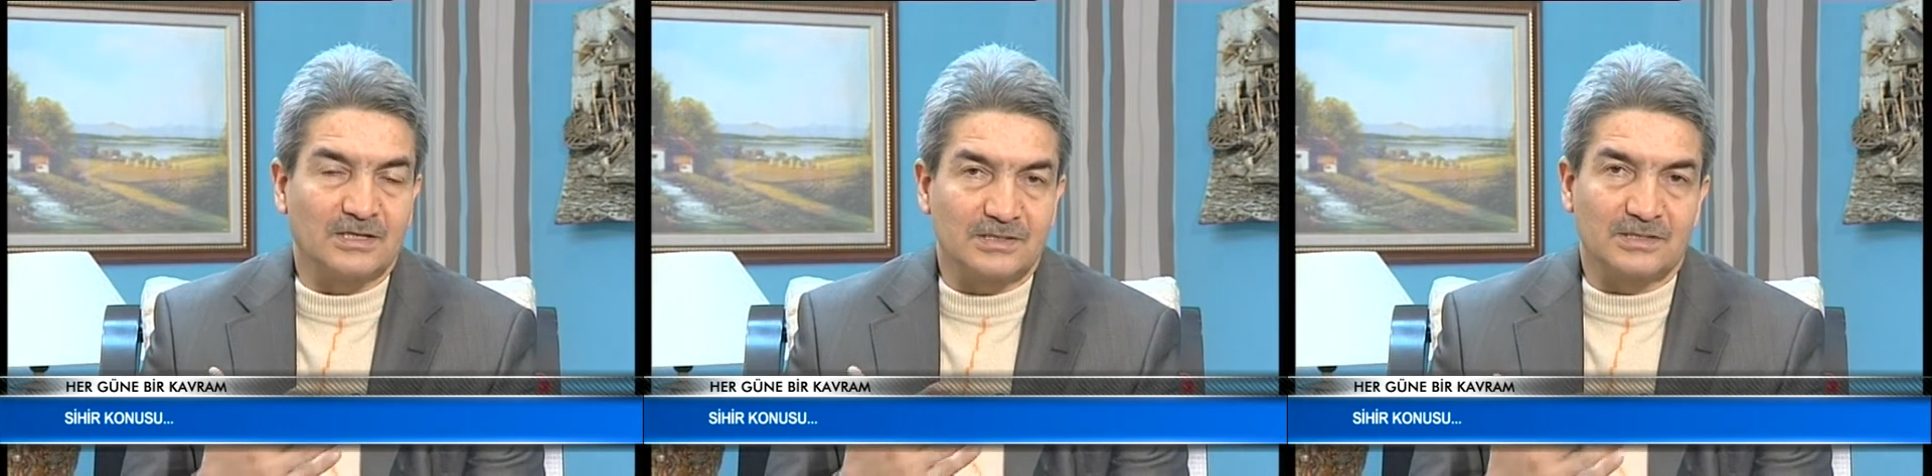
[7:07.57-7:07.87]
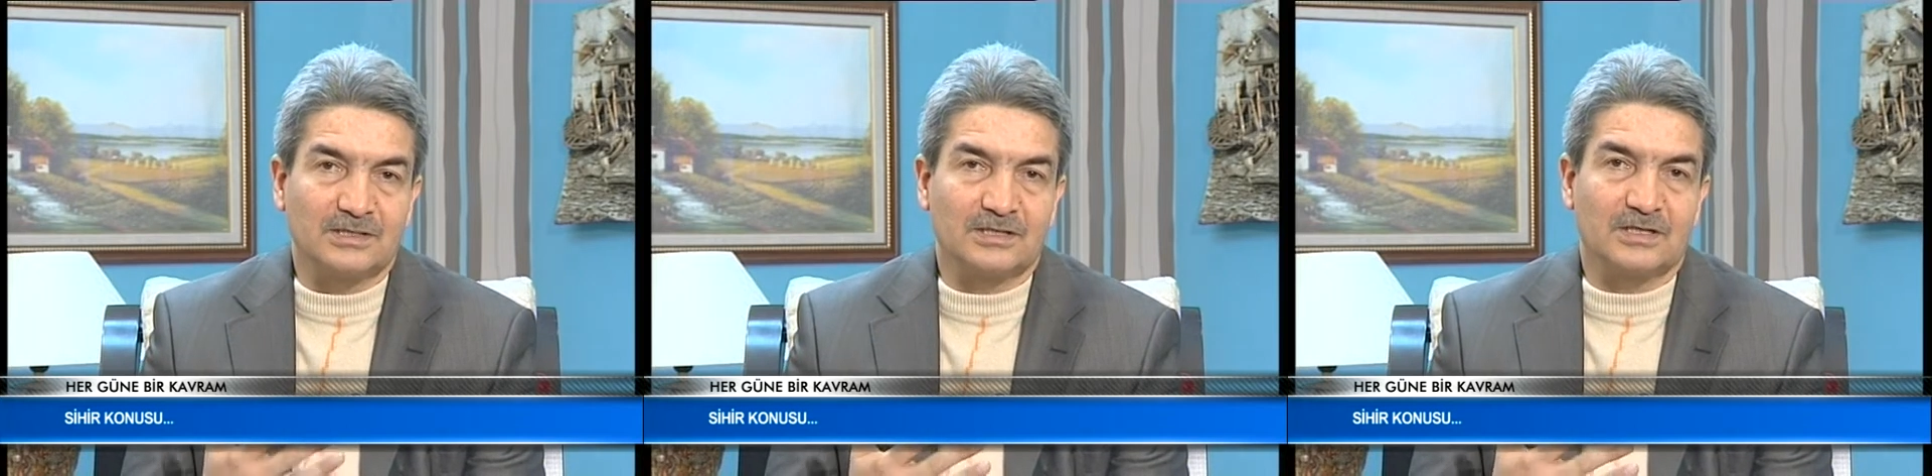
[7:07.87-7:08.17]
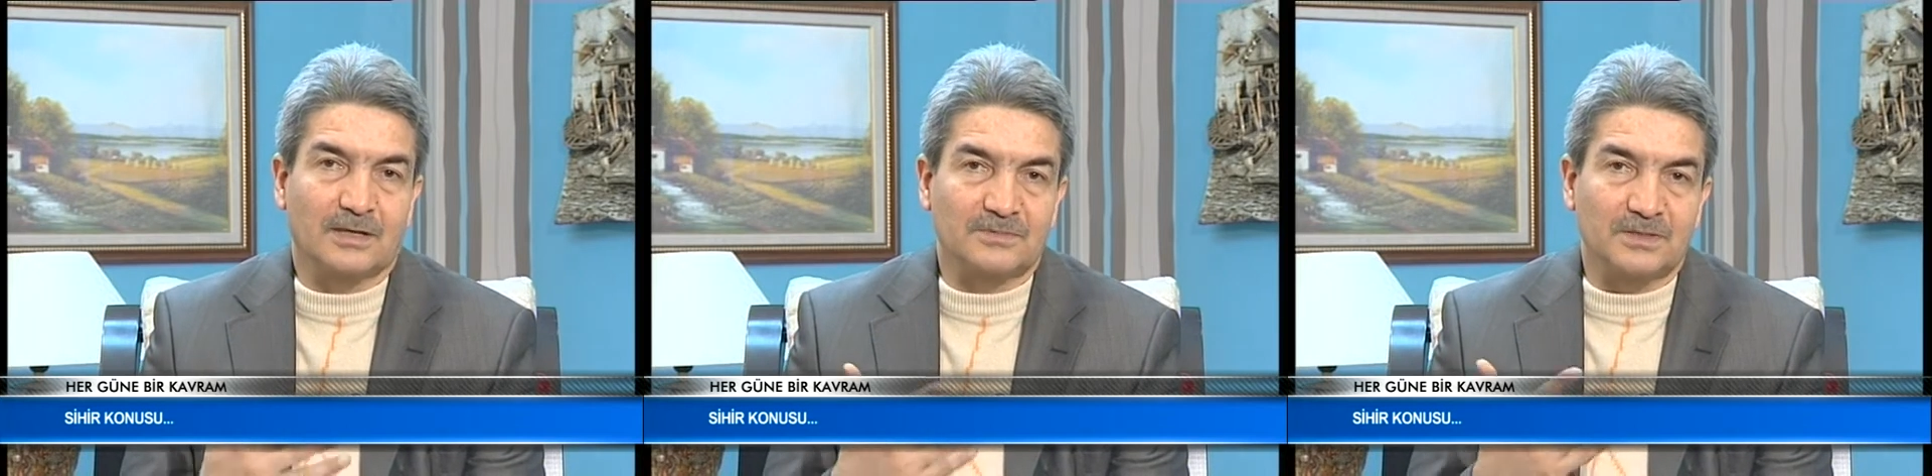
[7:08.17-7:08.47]
sihir
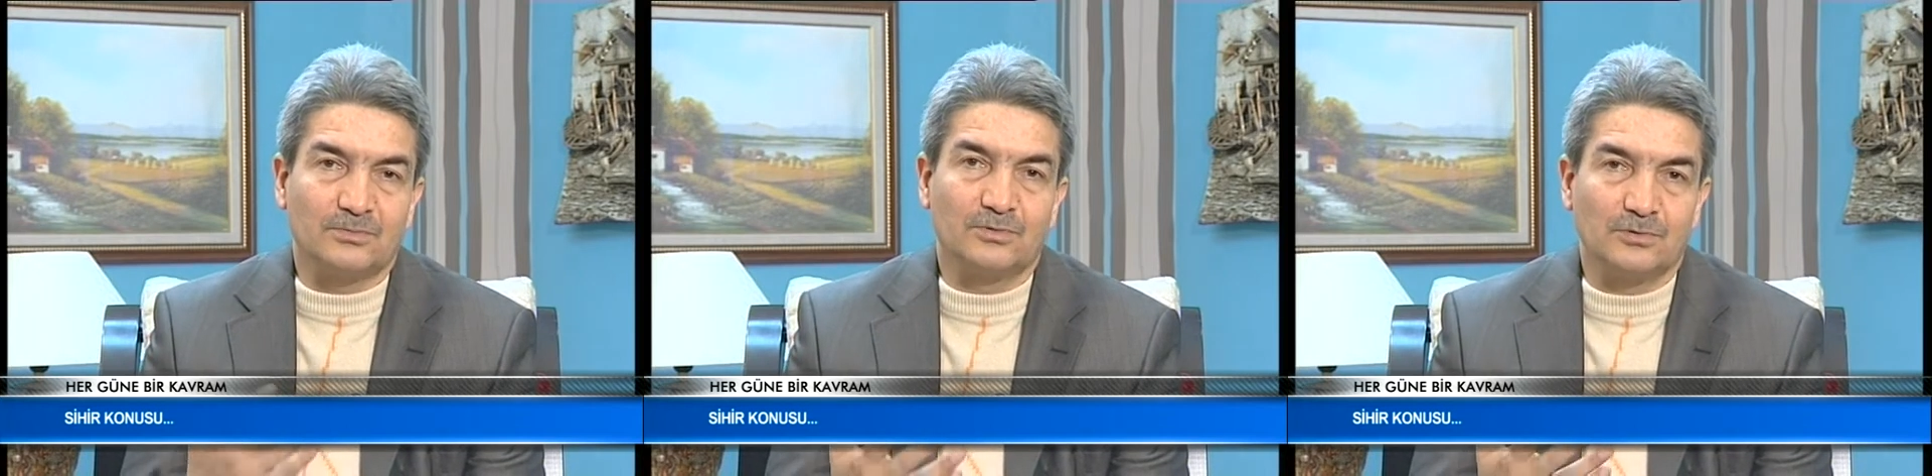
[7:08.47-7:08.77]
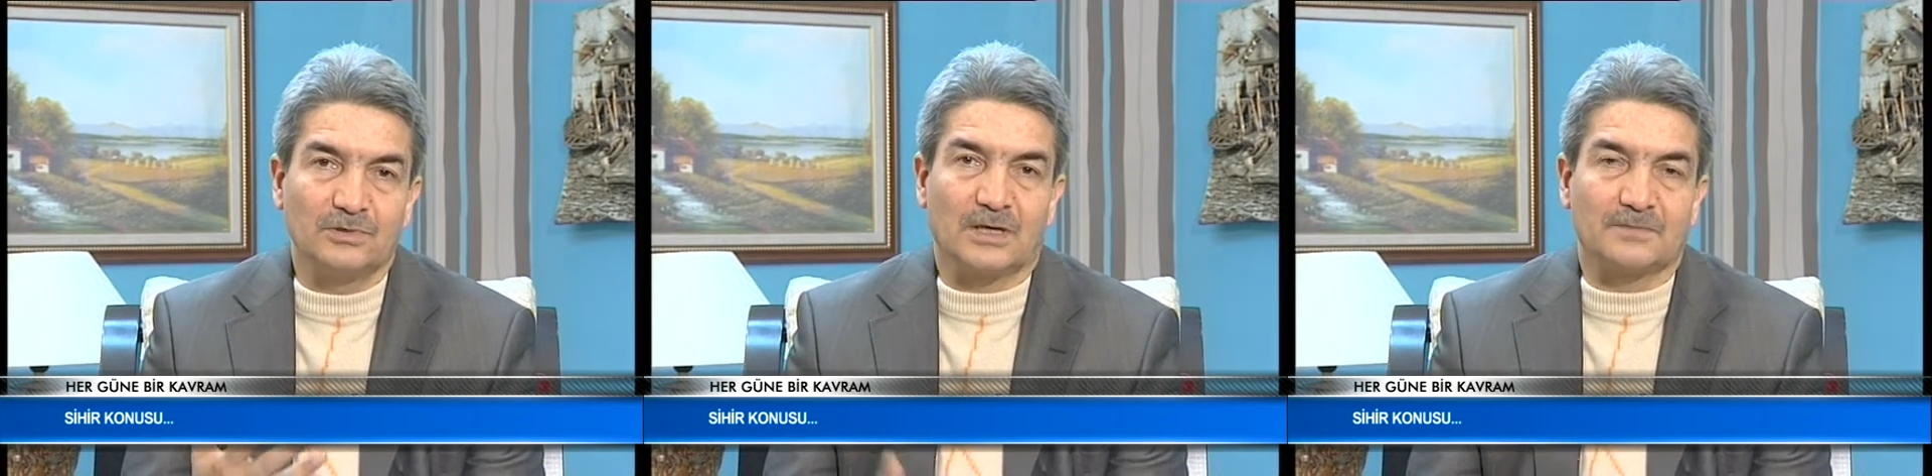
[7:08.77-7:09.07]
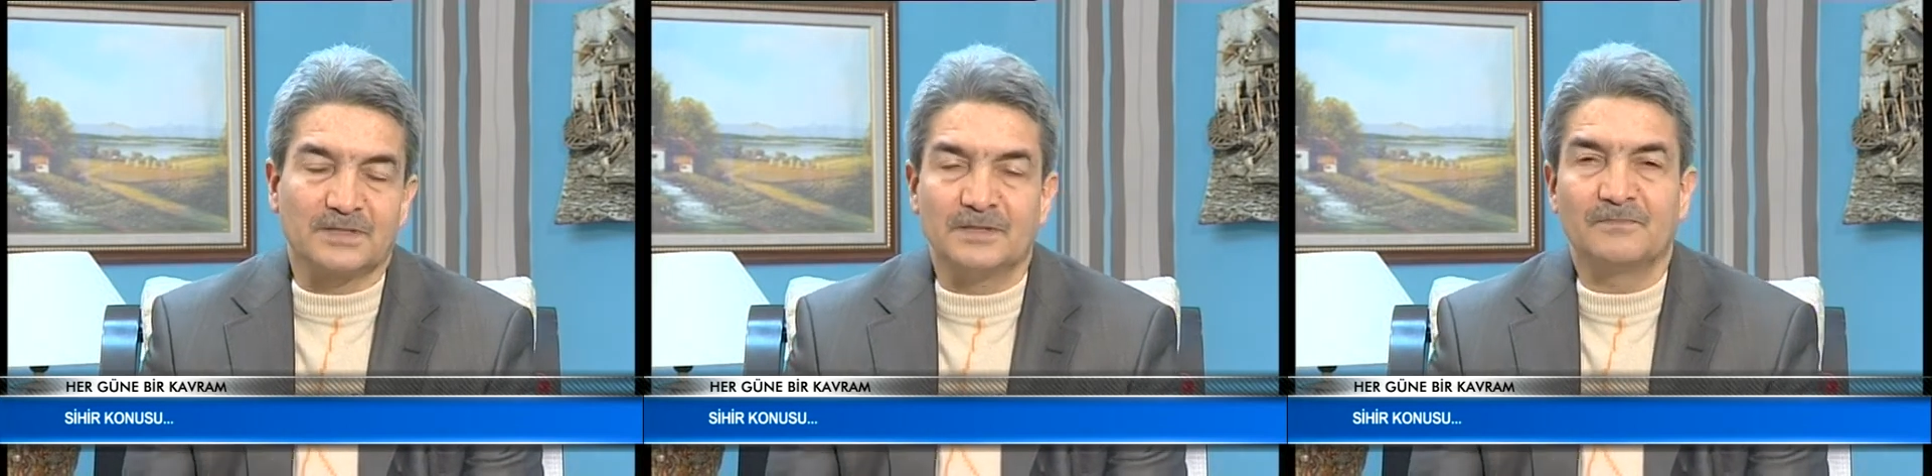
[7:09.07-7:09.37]
yaptı, büyü
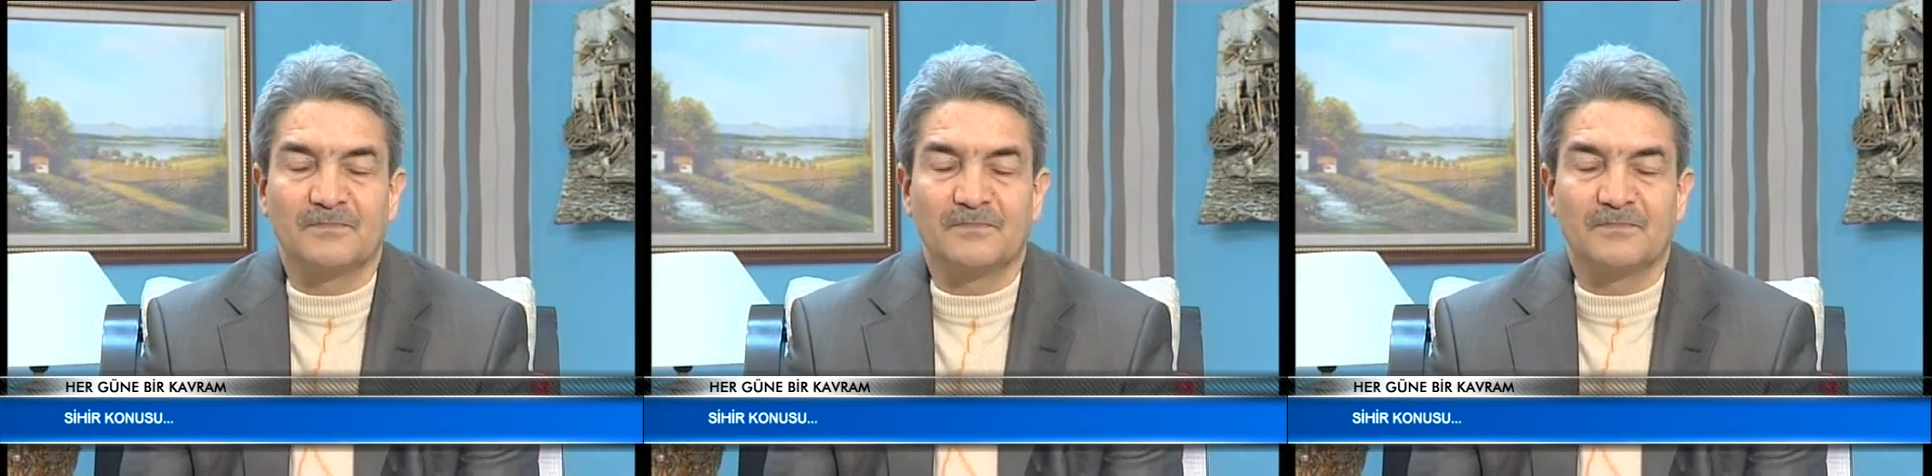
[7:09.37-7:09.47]
yaptı.